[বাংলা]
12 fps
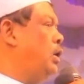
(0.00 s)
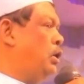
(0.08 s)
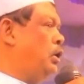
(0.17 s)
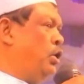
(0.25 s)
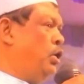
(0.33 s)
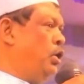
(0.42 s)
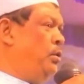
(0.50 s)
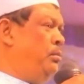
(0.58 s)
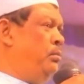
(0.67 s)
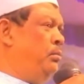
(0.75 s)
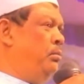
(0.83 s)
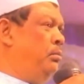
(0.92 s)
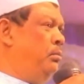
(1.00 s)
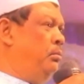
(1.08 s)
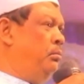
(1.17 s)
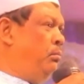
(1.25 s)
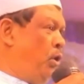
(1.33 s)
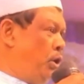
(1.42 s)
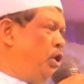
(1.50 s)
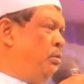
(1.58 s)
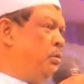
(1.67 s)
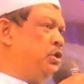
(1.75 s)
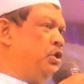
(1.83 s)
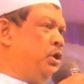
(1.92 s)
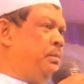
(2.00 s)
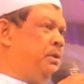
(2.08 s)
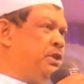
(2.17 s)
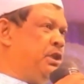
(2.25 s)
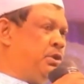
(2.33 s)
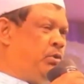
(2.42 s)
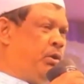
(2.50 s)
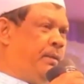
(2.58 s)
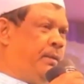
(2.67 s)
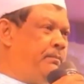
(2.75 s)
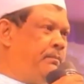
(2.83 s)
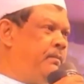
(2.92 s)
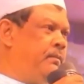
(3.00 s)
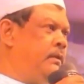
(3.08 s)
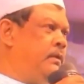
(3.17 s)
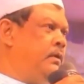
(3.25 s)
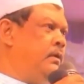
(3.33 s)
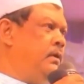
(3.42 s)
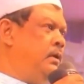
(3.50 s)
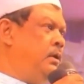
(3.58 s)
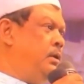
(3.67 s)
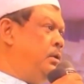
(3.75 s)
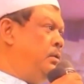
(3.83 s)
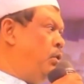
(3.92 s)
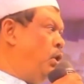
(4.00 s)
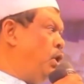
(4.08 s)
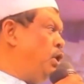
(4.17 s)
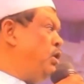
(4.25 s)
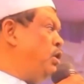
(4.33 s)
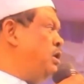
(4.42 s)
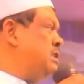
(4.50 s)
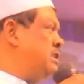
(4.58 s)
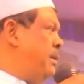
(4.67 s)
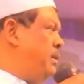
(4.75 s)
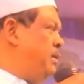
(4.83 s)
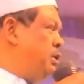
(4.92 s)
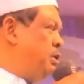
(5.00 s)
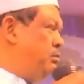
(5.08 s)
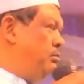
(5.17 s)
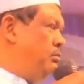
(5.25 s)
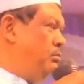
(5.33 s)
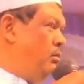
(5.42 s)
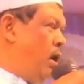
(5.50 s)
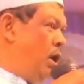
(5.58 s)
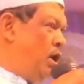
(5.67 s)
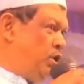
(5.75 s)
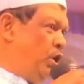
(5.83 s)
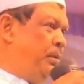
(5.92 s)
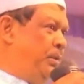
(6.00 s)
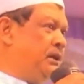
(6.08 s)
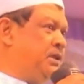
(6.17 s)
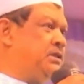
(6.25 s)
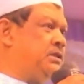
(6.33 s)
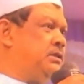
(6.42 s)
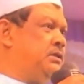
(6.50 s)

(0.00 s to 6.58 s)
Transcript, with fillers: গত পনেরো বছর বিশেষ করে বড় বড় ইসলামী মহাসমাবেশ